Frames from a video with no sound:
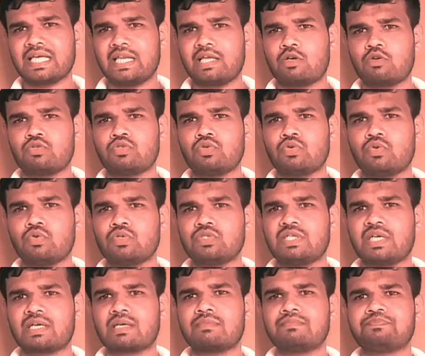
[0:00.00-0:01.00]
तारीख को शुरू हो
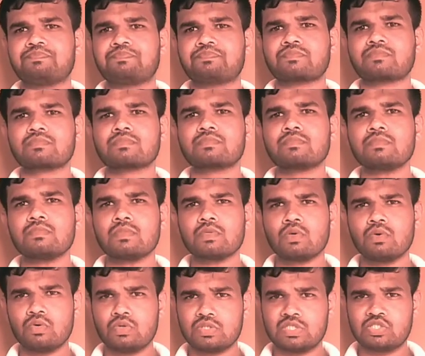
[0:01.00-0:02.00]
जाएगा
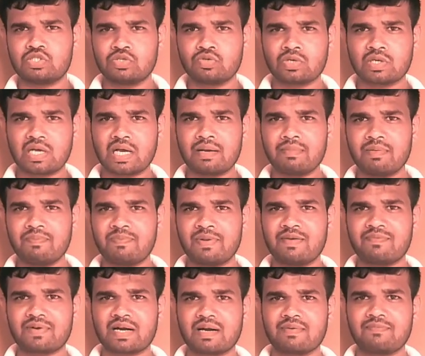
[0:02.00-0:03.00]
और जिनका भी
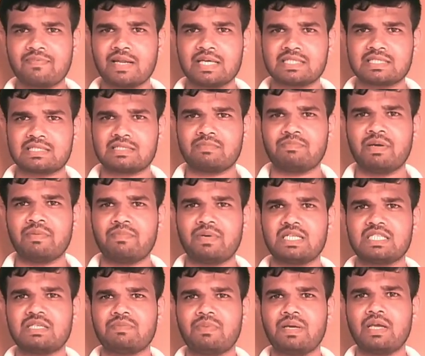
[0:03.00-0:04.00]
फ्लिपकार्ट प्लस
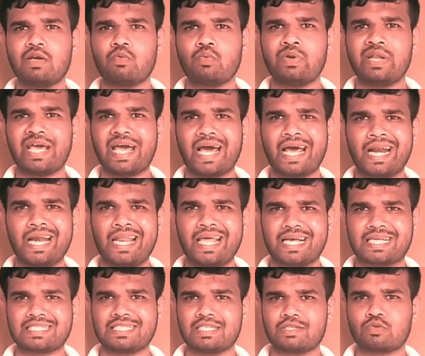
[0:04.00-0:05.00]
मेंबरशिप है उन्हें अर्ली
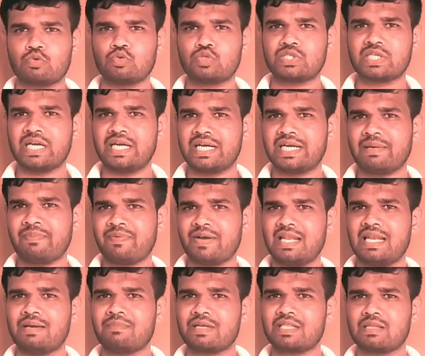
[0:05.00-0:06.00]
एक्सेस कुछ घंटे
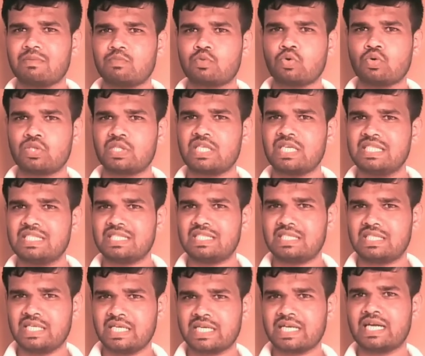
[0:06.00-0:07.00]
पहले मतलब दो तीन
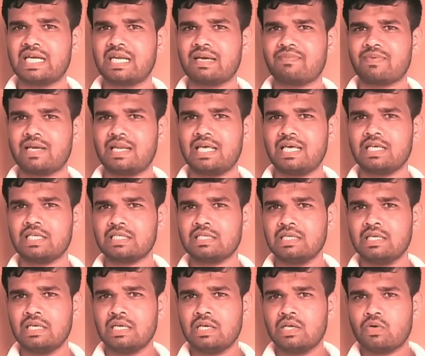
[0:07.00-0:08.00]
तीन घंटे पहले
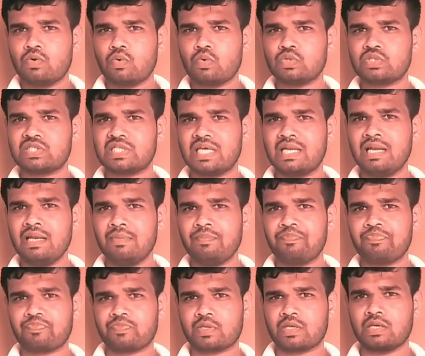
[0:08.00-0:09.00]
वो
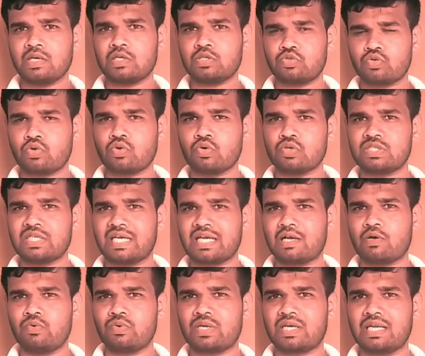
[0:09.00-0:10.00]
सेल शुरू हो
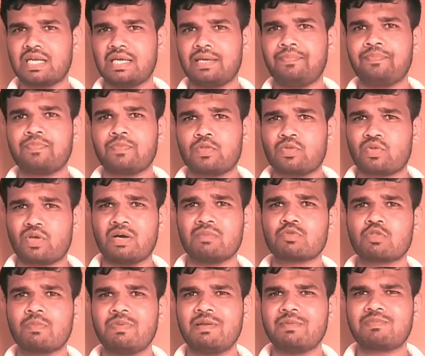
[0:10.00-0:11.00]
जाएगा उनके लिए तो
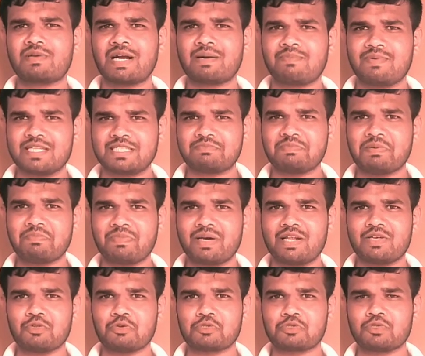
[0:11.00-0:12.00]
हम तो फ्लिपकार्ट प्लस
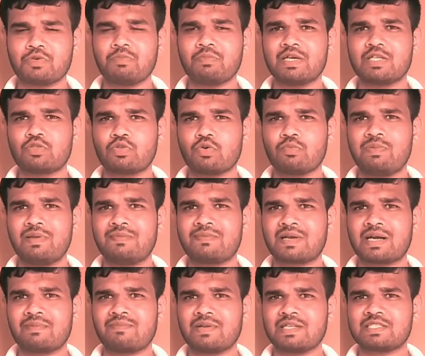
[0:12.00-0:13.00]
मेंबर है दोस्तों मैं तो
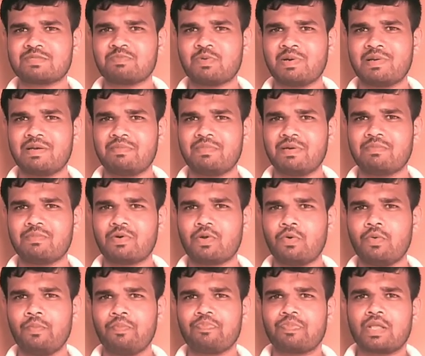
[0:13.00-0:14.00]
फ्लिपकार्ट प्लस मेम्बर
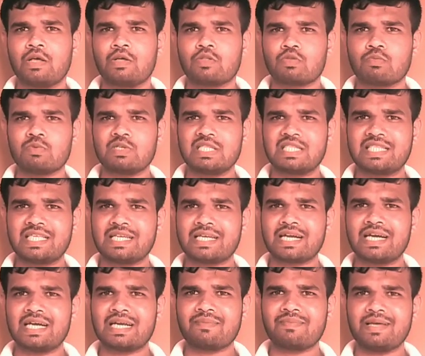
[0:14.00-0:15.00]
हूँ तो मुझे तीन
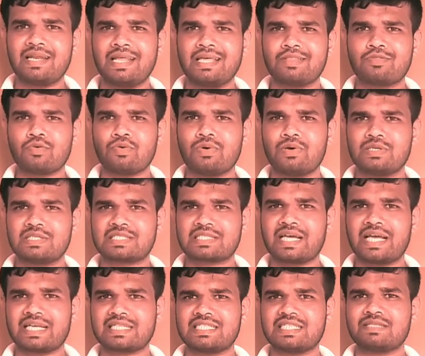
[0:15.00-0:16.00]
घंटे पहले तो
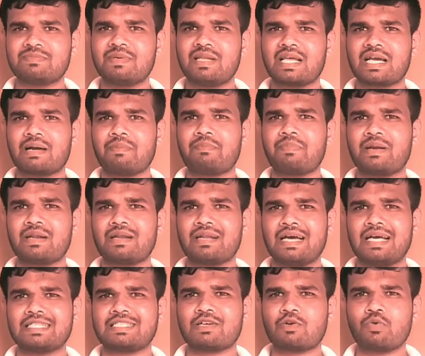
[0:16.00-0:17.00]
इसका एक्सेस मिलेगा पर
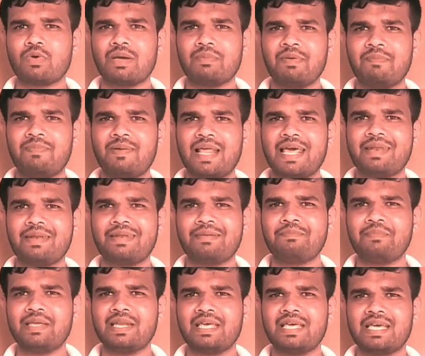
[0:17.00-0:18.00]
ऐसा कोई अभी
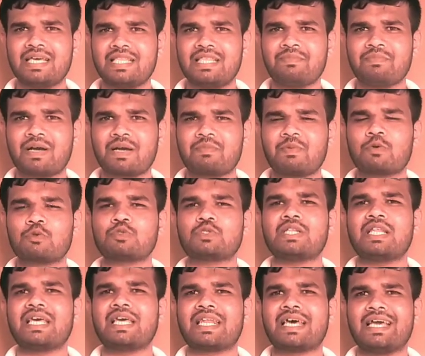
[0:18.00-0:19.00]
प्लान भी नहीं है दिमाग में कुछ
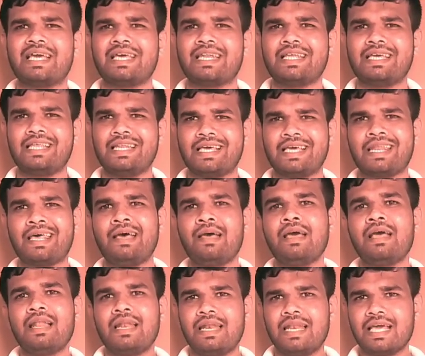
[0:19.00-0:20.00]
लेना है नहीं लेना
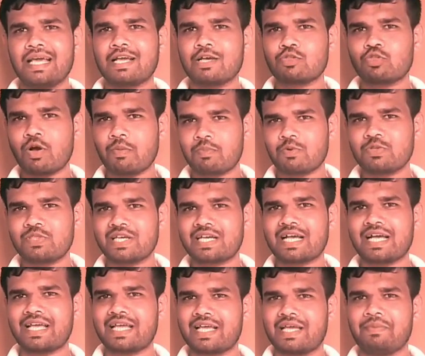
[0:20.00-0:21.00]
लेके तो आपको
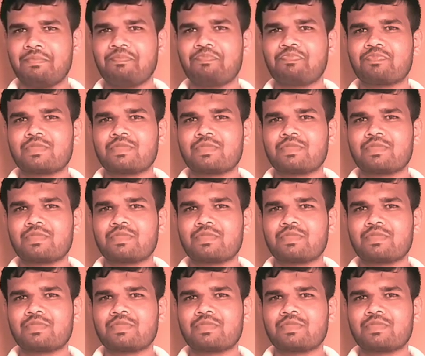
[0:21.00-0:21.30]
दिखाएंगे